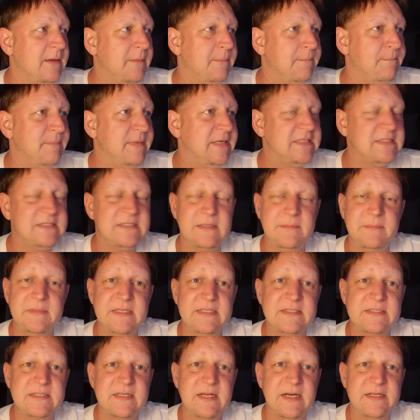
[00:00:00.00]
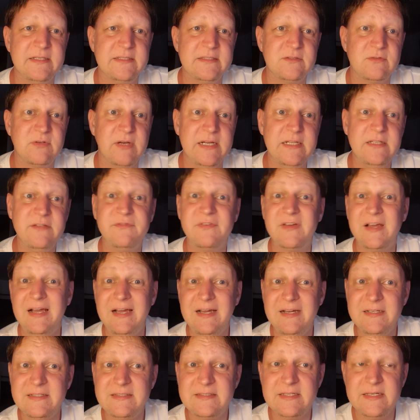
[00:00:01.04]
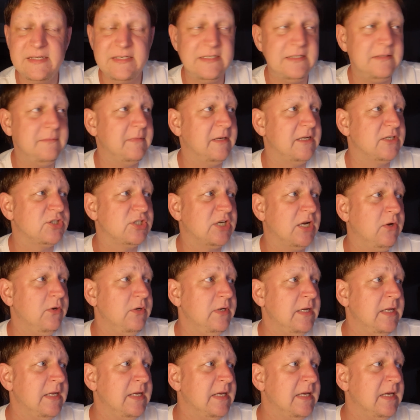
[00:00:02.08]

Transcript: mit dem nächsten 1 zu 1 Fragezeichen, mal schauen.